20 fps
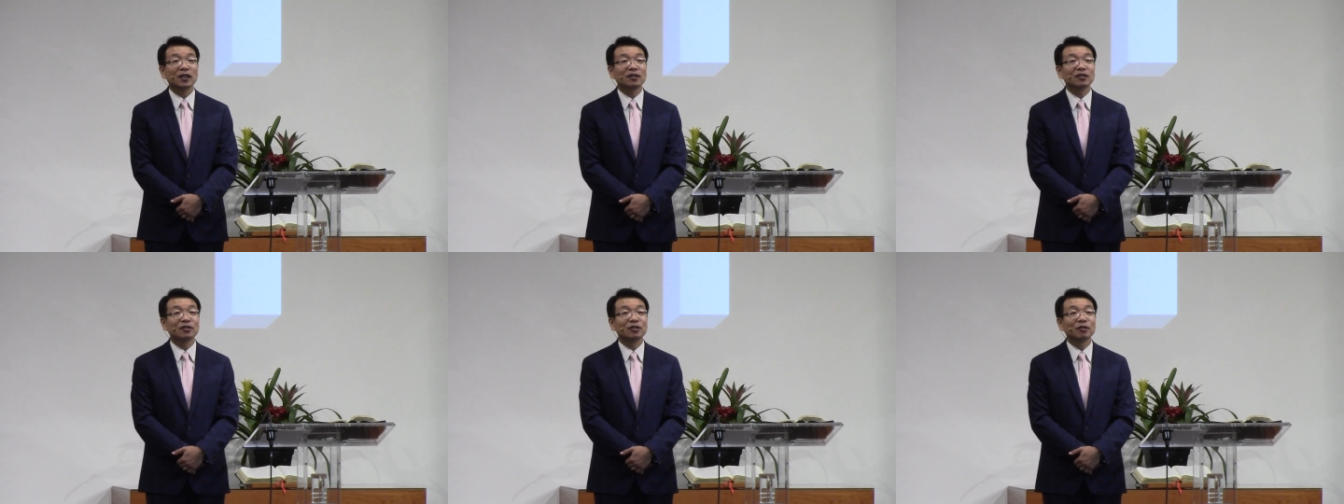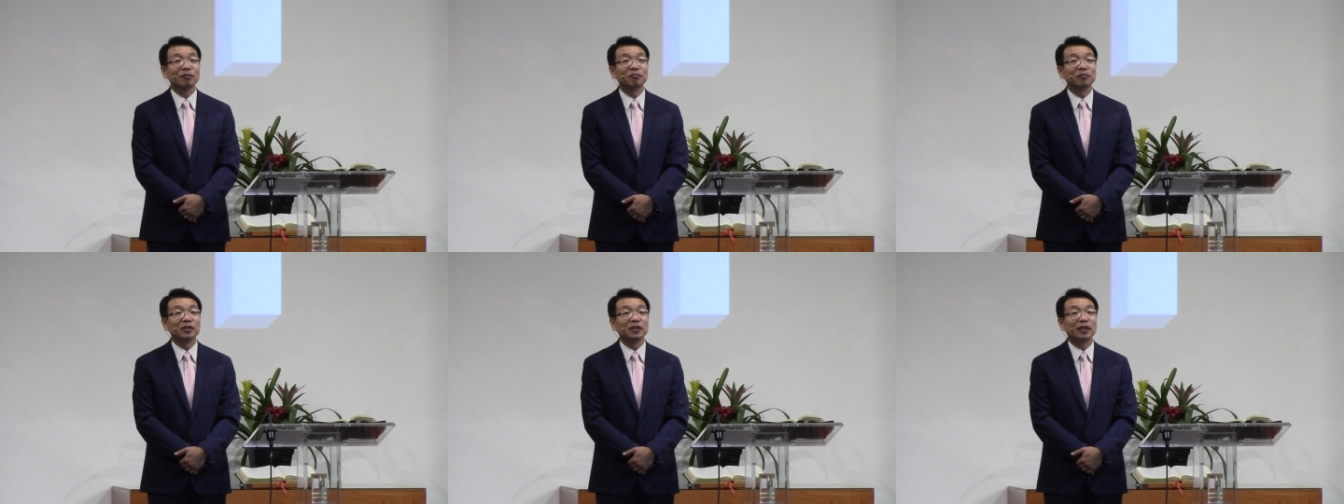하는
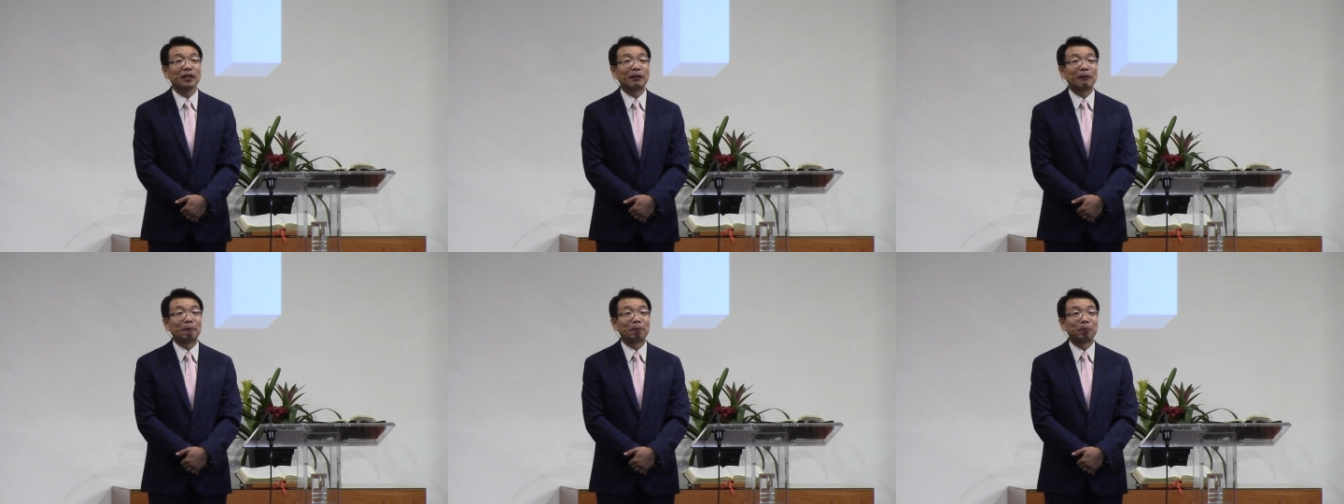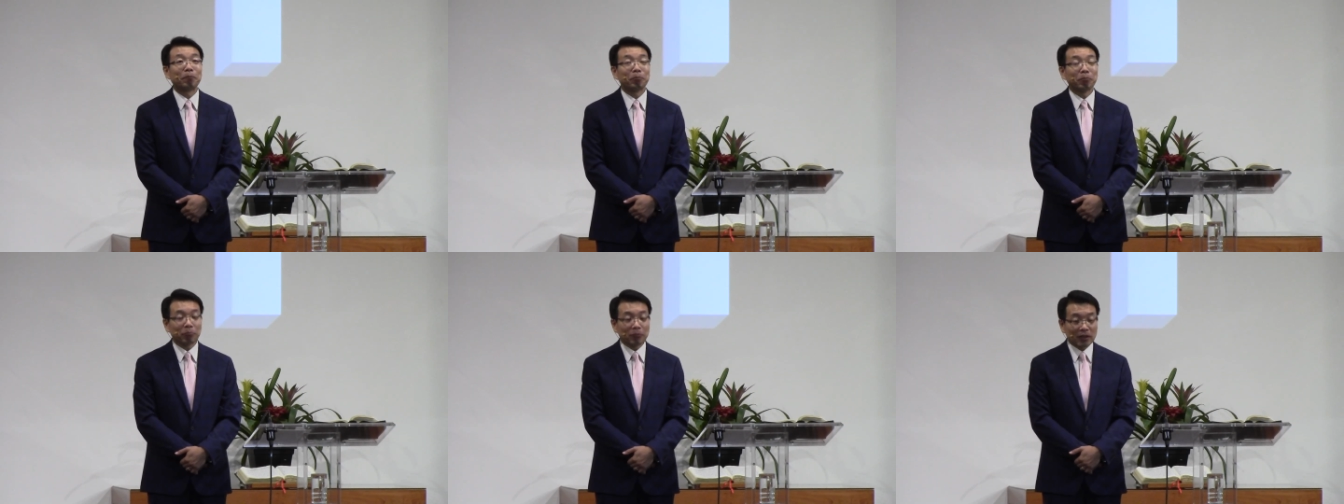겁니다.
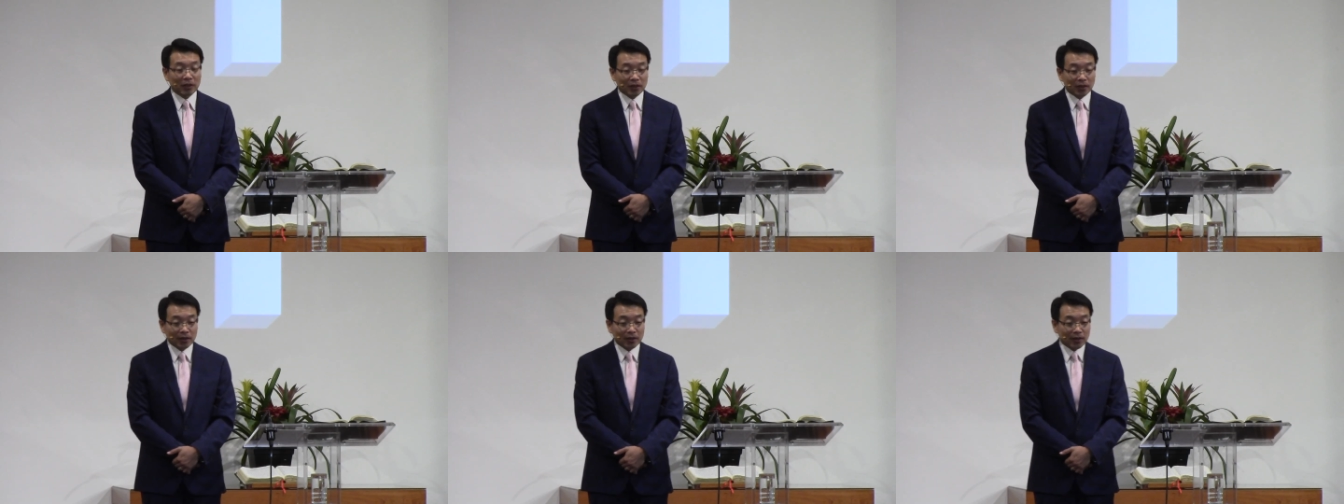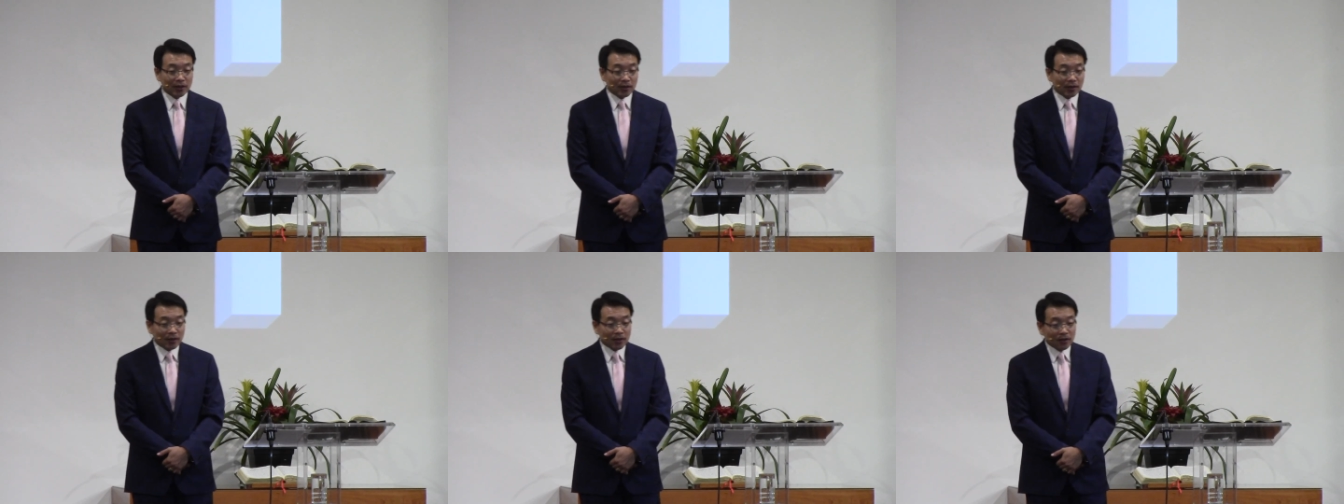
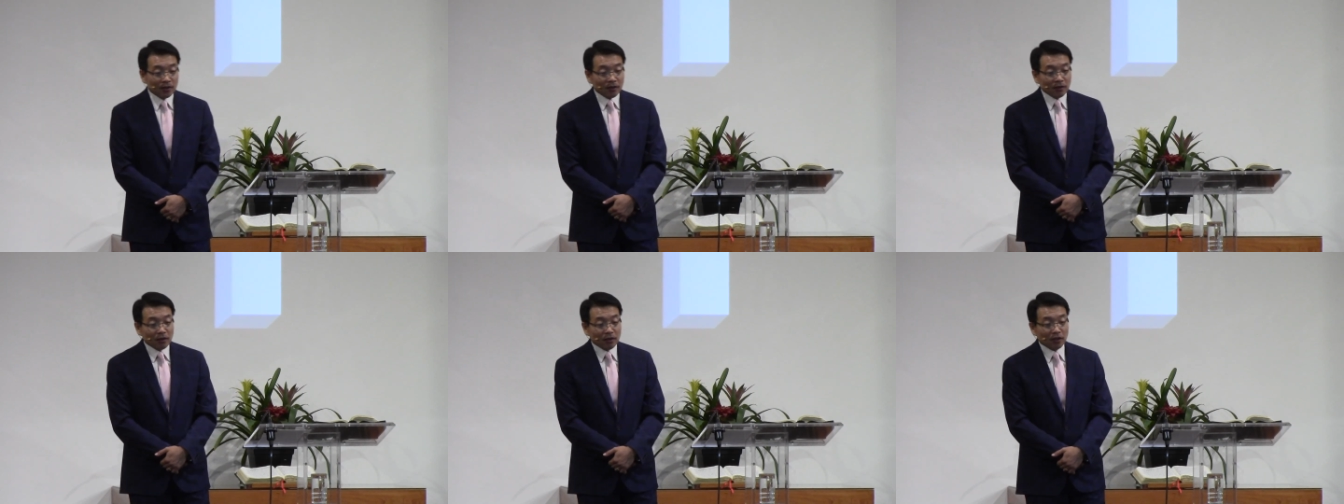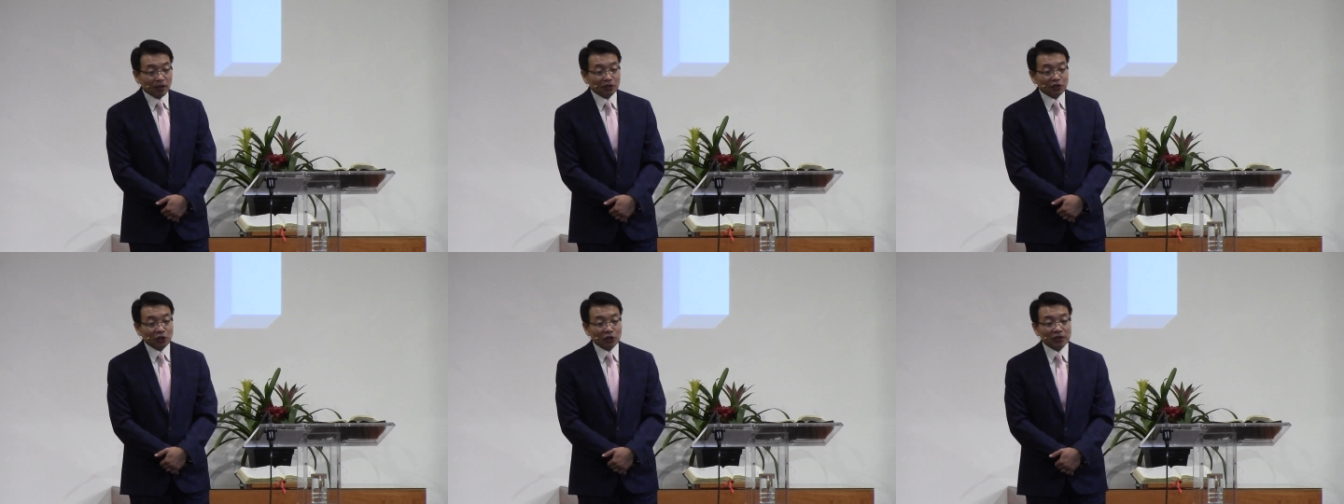
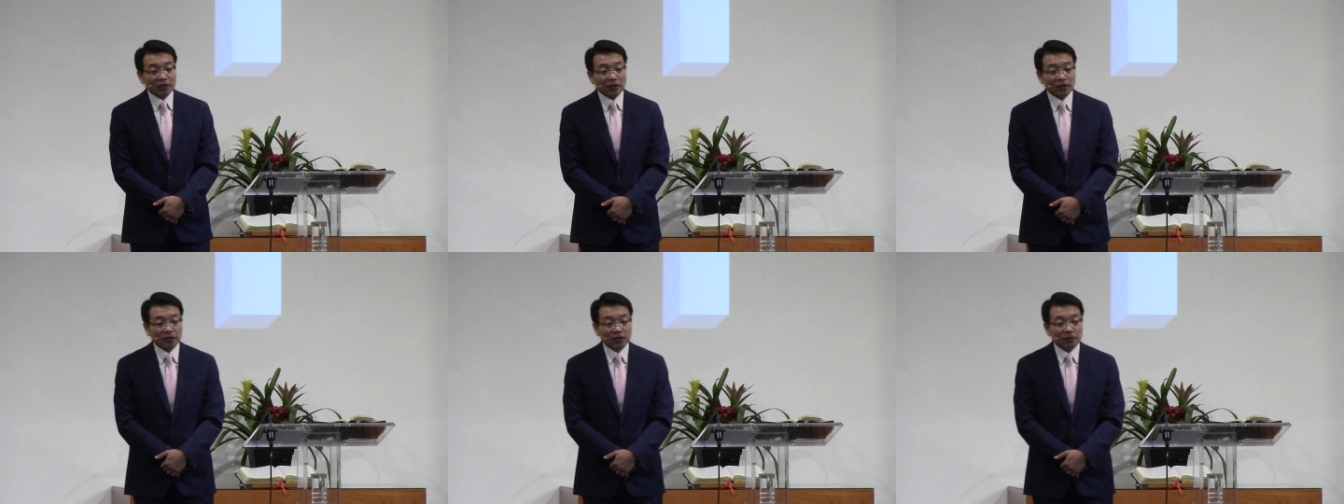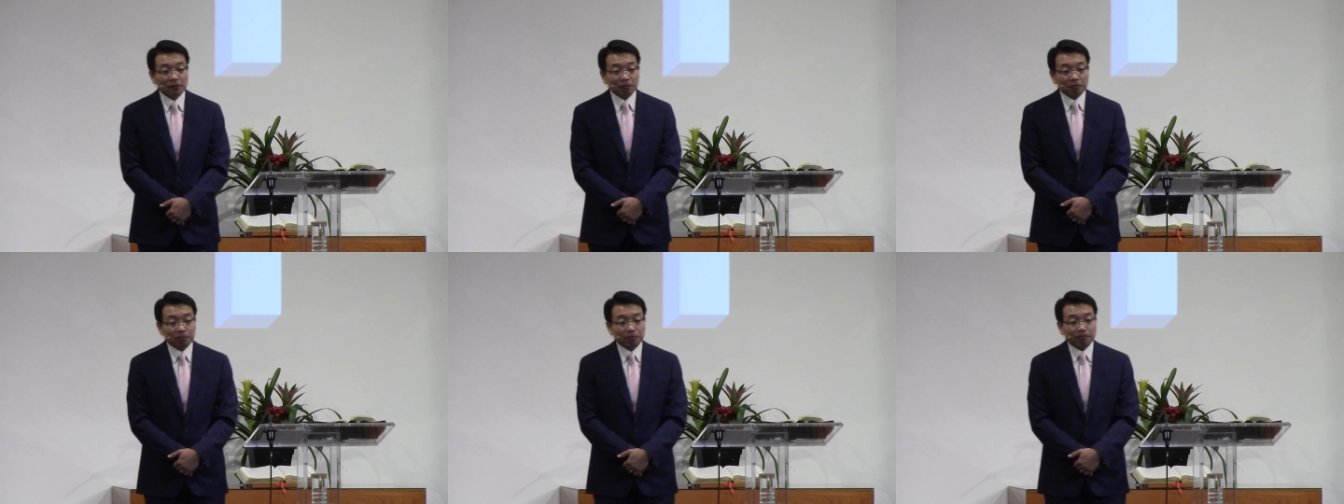어,
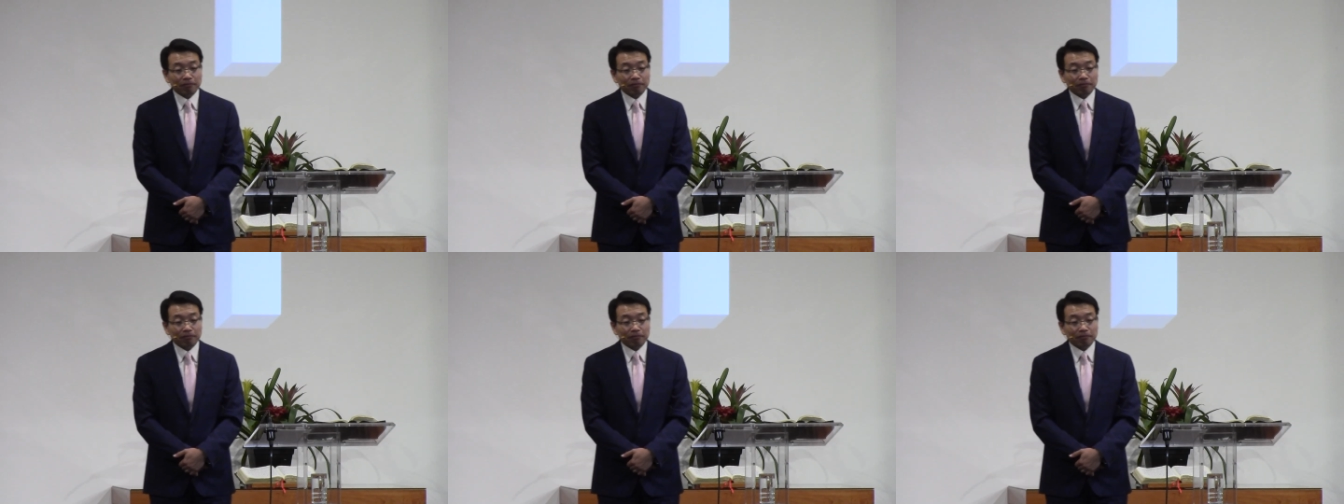첫째는